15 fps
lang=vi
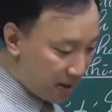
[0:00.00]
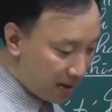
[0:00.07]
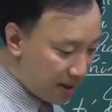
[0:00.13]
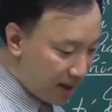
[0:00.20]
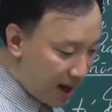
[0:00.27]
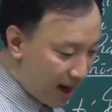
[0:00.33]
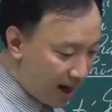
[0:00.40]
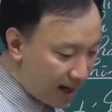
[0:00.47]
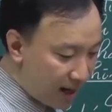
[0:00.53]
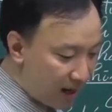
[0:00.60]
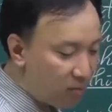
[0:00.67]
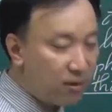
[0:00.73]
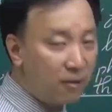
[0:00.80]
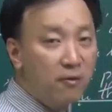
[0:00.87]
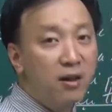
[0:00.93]
thứ hai là
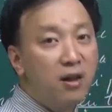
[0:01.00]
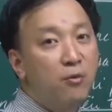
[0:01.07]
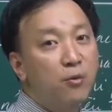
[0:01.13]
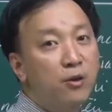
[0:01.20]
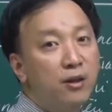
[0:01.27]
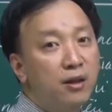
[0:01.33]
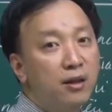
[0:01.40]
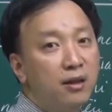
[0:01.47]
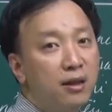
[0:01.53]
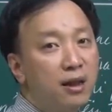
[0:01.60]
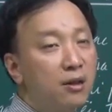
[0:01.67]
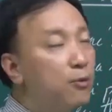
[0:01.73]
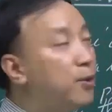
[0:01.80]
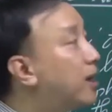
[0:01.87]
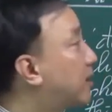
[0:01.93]
không nắm vững các quy
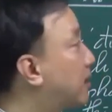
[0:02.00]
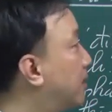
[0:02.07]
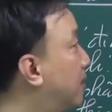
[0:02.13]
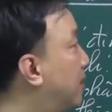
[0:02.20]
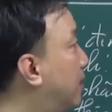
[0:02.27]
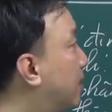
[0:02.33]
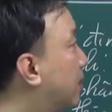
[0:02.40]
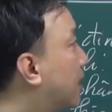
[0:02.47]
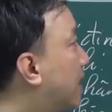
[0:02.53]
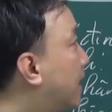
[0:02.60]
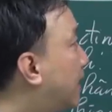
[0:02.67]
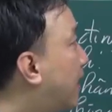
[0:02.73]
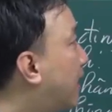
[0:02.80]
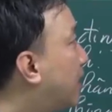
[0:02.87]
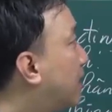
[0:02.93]
các quy luật các
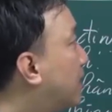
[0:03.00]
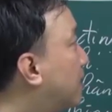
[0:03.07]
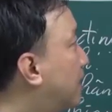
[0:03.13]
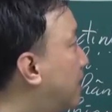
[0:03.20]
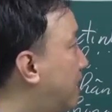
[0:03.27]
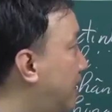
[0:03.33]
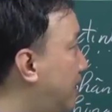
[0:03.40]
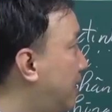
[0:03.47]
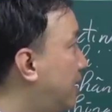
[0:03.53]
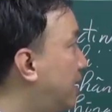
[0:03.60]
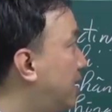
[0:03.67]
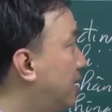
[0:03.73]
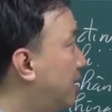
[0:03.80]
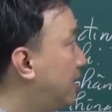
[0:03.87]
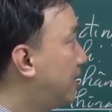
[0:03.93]
kỹ năng địa lý
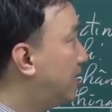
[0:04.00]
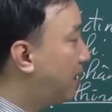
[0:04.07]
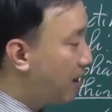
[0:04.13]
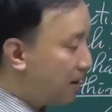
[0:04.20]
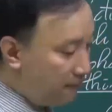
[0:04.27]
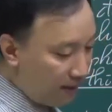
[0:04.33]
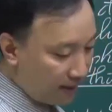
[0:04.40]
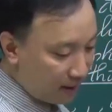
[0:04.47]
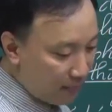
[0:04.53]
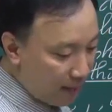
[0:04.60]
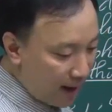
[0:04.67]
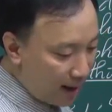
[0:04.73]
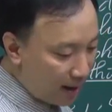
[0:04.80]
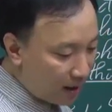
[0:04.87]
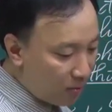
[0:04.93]
à, và thứ
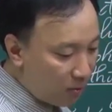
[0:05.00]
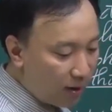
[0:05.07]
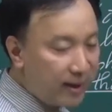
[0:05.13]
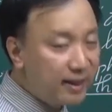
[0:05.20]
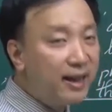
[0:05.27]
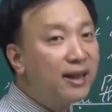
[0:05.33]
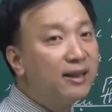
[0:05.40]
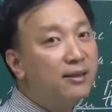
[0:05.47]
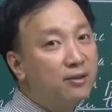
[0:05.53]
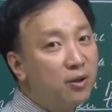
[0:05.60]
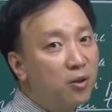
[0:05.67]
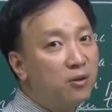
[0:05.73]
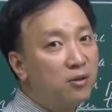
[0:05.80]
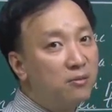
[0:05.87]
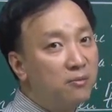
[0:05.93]
ba là không có kỹ năng
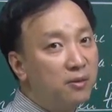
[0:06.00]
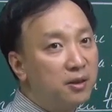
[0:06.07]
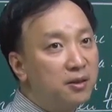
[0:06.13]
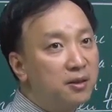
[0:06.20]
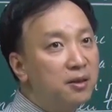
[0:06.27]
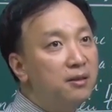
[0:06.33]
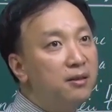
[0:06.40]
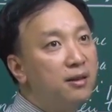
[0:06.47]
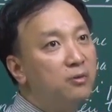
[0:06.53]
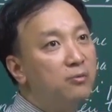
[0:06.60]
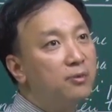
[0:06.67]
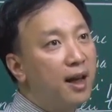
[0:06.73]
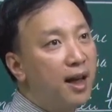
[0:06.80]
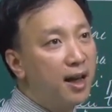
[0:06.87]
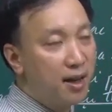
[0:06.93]
tốt và thứ tư là
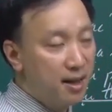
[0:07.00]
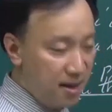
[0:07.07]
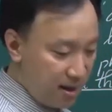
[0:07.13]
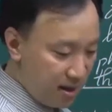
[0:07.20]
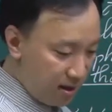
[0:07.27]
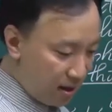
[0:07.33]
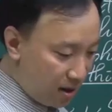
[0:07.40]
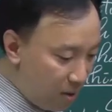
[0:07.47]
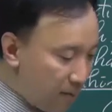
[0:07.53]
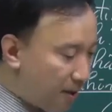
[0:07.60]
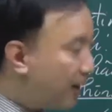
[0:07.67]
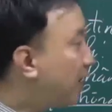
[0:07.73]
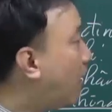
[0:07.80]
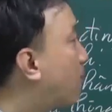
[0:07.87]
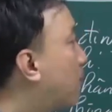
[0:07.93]
chúng ta không biết
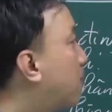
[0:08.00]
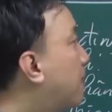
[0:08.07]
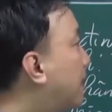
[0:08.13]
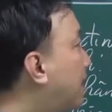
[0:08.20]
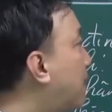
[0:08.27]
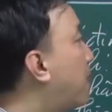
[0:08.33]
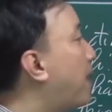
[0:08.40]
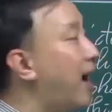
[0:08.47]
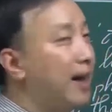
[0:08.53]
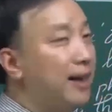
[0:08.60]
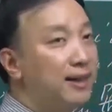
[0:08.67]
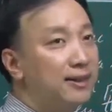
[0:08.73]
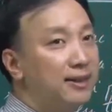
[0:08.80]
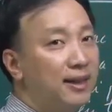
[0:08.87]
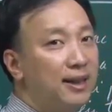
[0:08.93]
cách học không biết cách làm bài
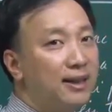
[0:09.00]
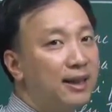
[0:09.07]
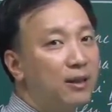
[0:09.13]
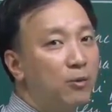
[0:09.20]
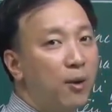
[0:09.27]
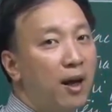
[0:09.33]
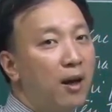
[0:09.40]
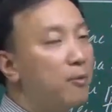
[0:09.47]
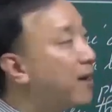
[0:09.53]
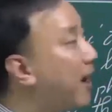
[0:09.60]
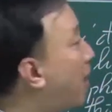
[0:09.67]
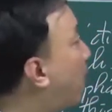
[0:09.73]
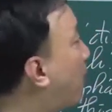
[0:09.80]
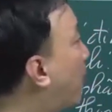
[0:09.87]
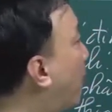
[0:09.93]
dẫn đến kết quả không
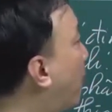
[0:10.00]
cao